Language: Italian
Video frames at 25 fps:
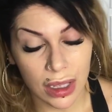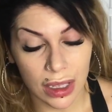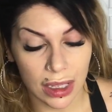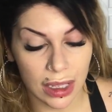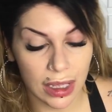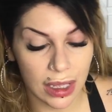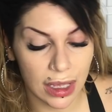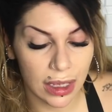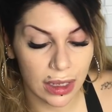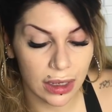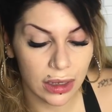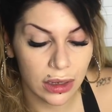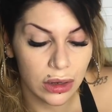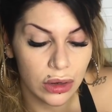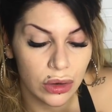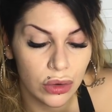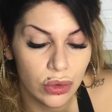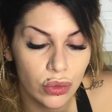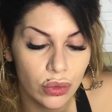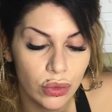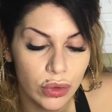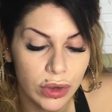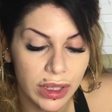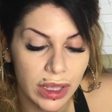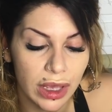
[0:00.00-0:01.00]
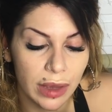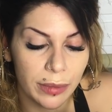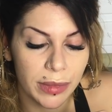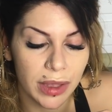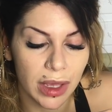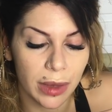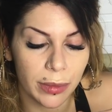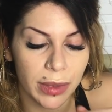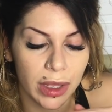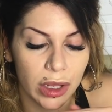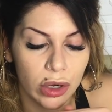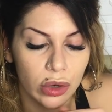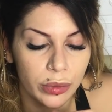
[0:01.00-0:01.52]
e l'unghia
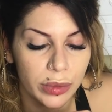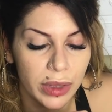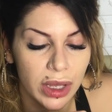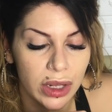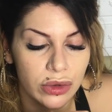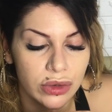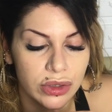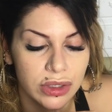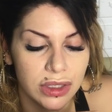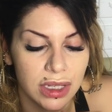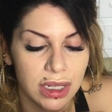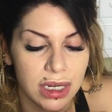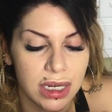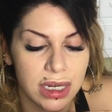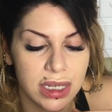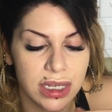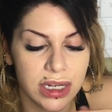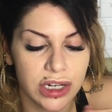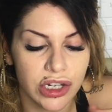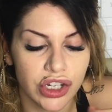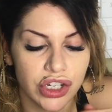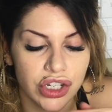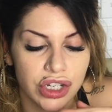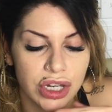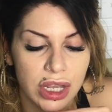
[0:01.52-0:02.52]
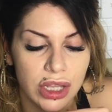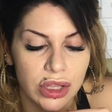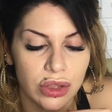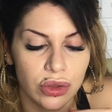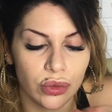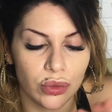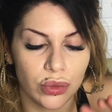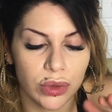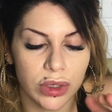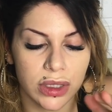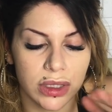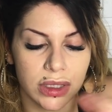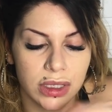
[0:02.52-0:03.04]
mia piano piano sta ricrescendo,
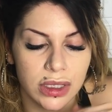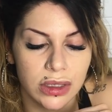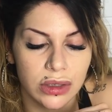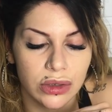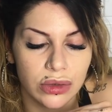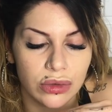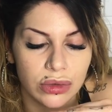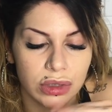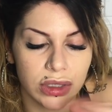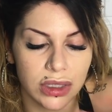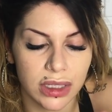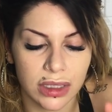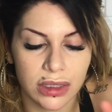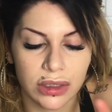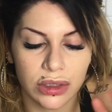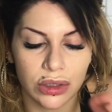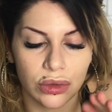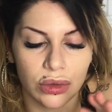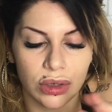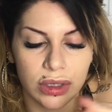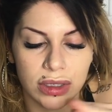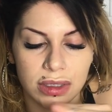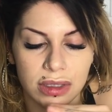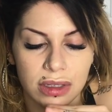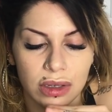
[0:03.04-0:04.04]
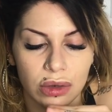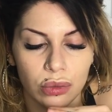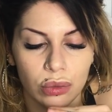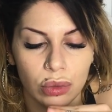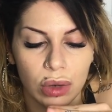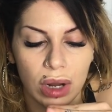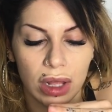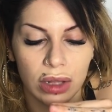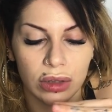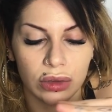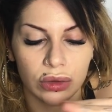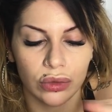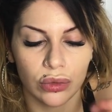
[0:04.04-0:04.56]
quindi nonostante io la stia
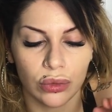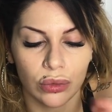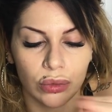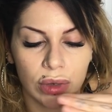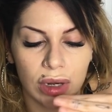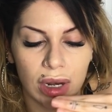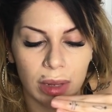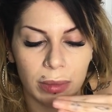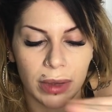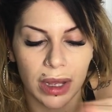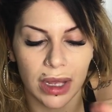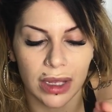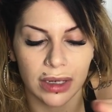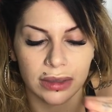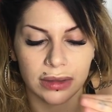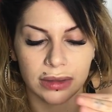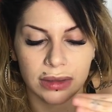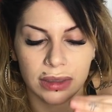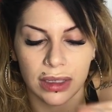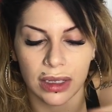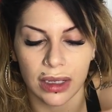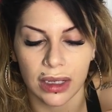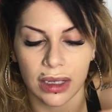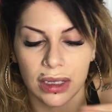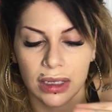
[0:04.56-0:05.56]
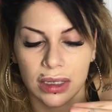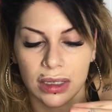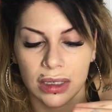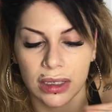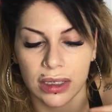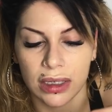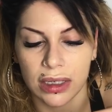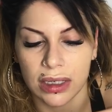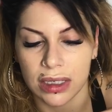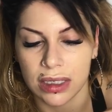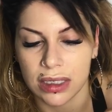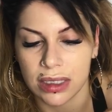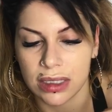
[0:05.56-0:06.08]
curando, quella parte che
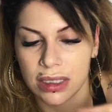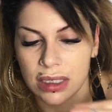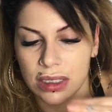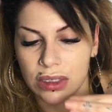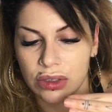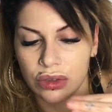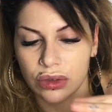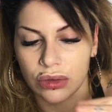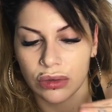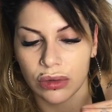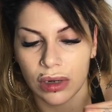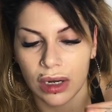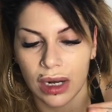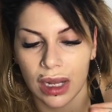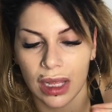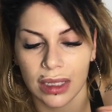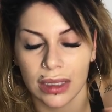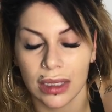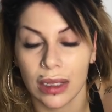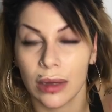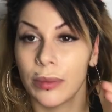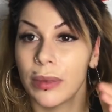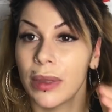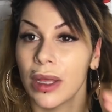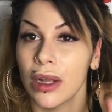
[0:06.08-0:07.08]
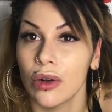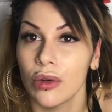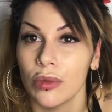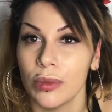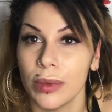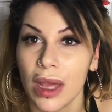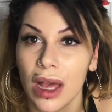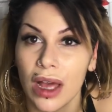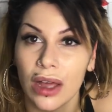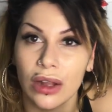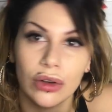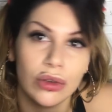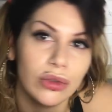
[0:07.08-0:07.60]
si è scollata piano
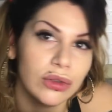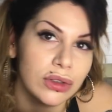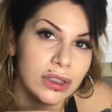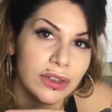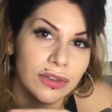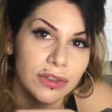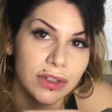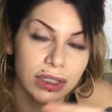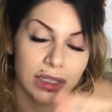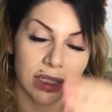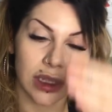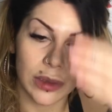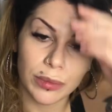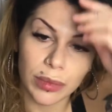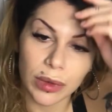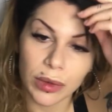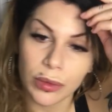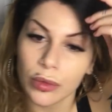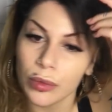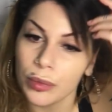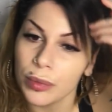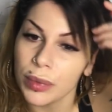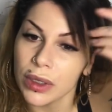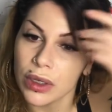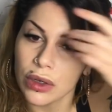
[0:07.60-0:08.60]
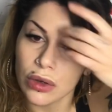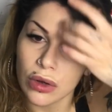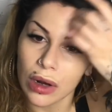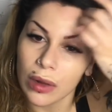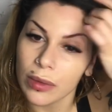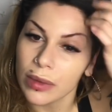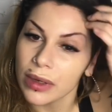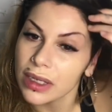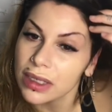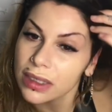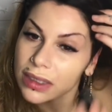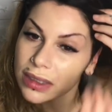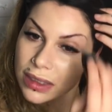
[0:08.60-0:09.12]
piano si fa sempre più piccola
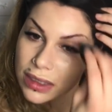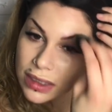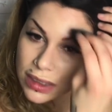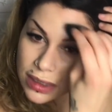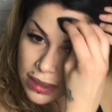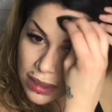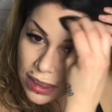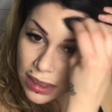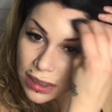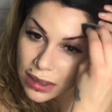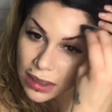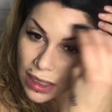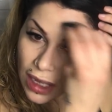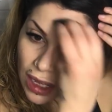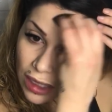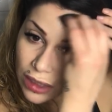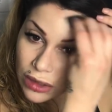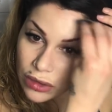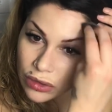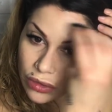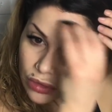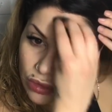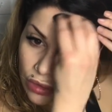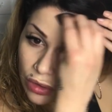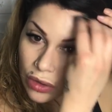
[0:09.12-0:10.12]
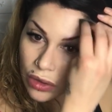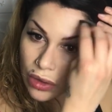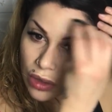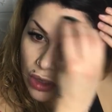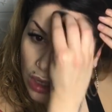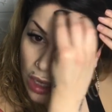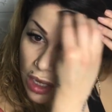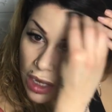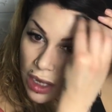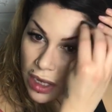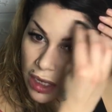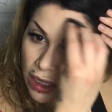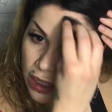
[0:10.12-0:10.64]
perché se ne sta andando
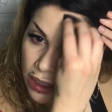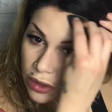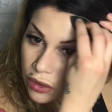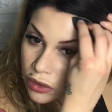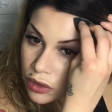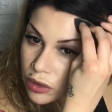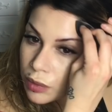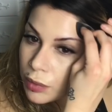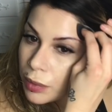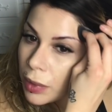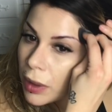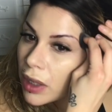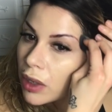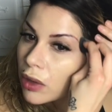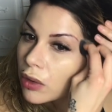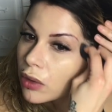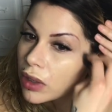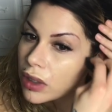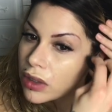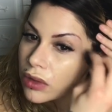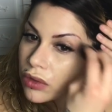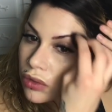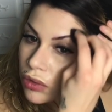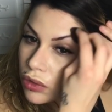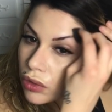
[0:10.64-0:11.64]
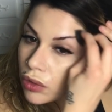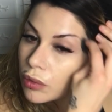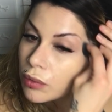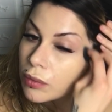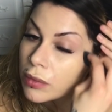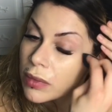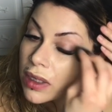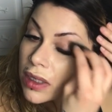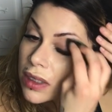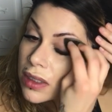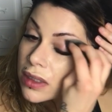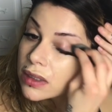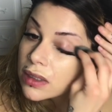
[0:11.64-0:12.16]
e io spero che entro un
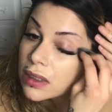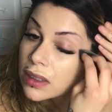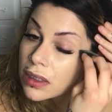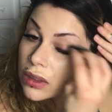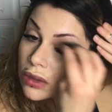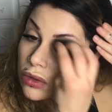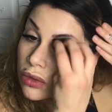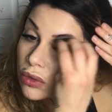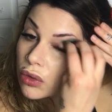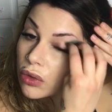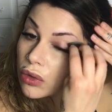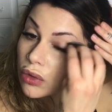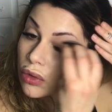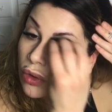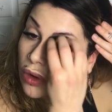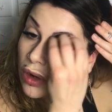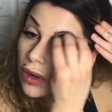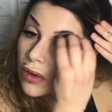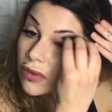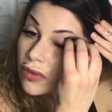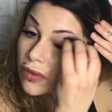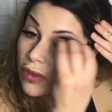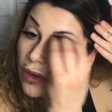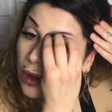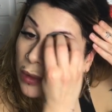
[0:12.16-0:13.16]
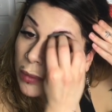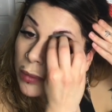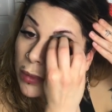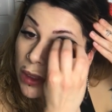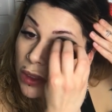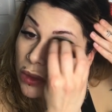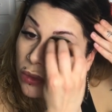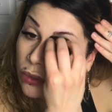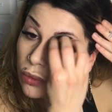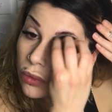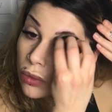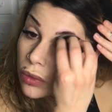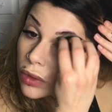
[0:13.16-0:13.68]
mese ritorno a farmi
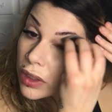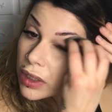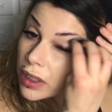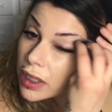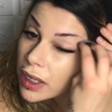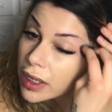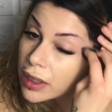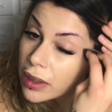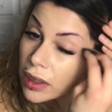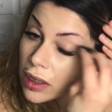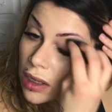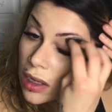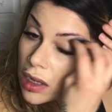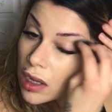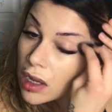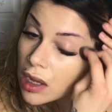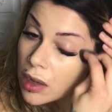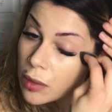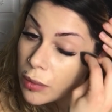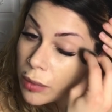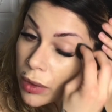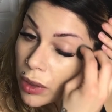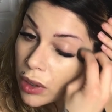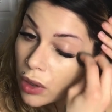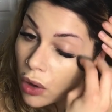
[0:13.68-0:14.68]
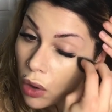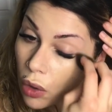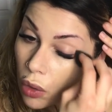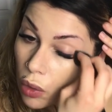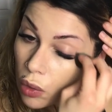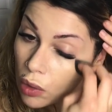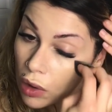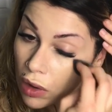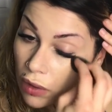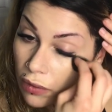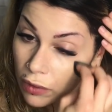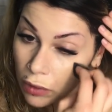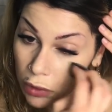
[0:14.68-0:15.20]
le unghie. Però
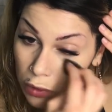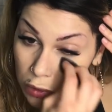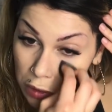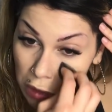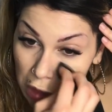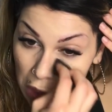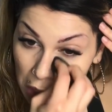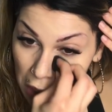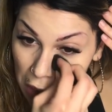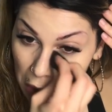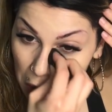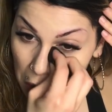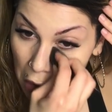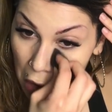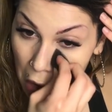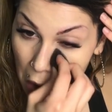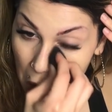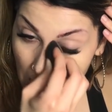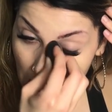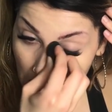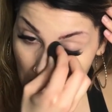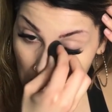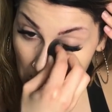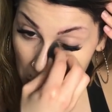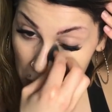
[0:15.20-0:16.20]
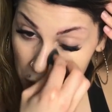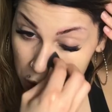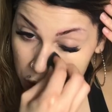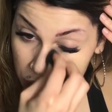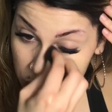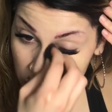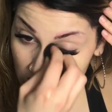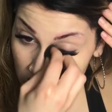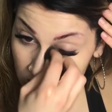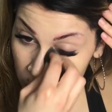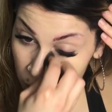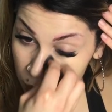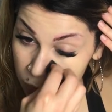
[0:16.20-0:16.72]
qua ve lo dico e
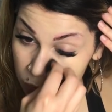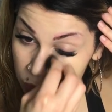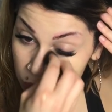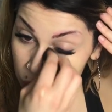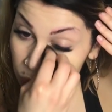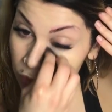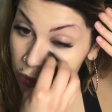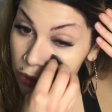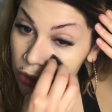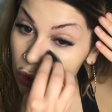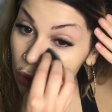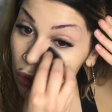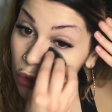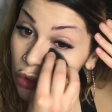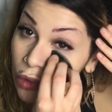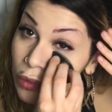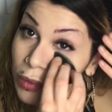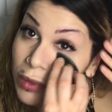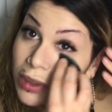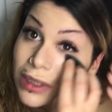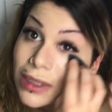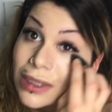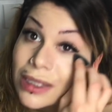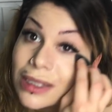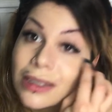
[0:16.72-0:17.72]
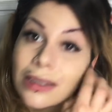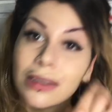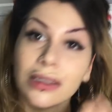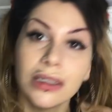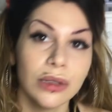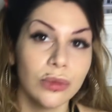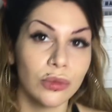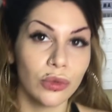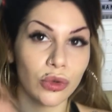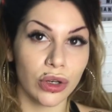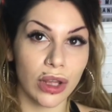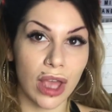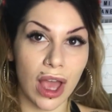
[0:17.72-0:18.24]
lasciamo questo video come
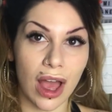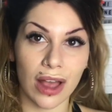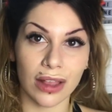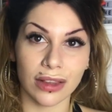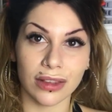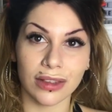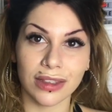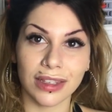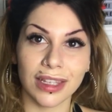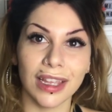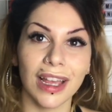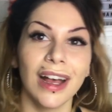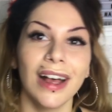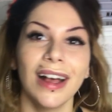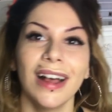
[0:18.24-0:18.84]
testimonianza